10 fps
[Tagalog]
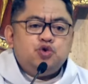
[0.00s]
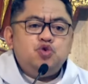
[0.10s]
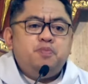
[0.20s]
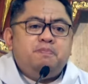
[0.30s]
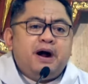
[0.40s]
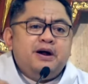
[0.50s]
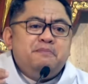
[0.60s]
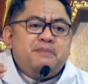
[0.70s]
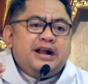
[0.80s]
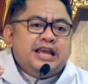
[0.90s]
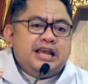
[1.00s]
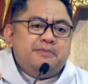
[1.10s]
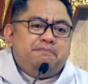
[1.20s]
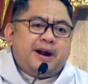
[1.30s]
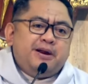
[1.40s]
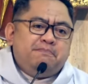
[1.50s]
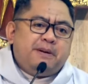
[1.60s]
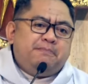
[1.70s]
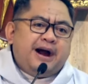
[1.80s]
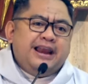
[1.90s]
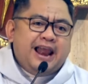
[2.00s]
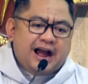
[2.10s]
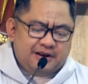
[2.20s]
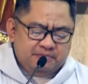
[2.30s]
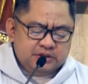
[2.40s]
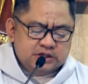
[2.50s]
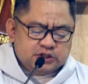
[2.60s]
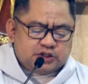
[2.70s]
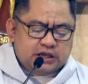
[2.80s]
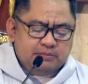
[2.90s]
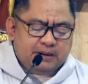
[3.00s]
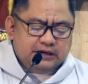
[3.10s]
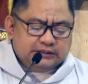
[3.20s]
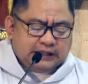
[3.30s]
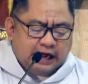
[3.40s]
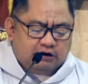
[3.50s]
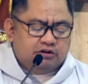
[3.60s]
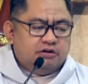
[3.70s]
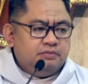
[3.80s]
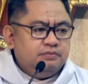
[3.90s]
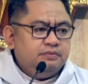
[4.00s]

upang maging pagpapala sa ibang tao.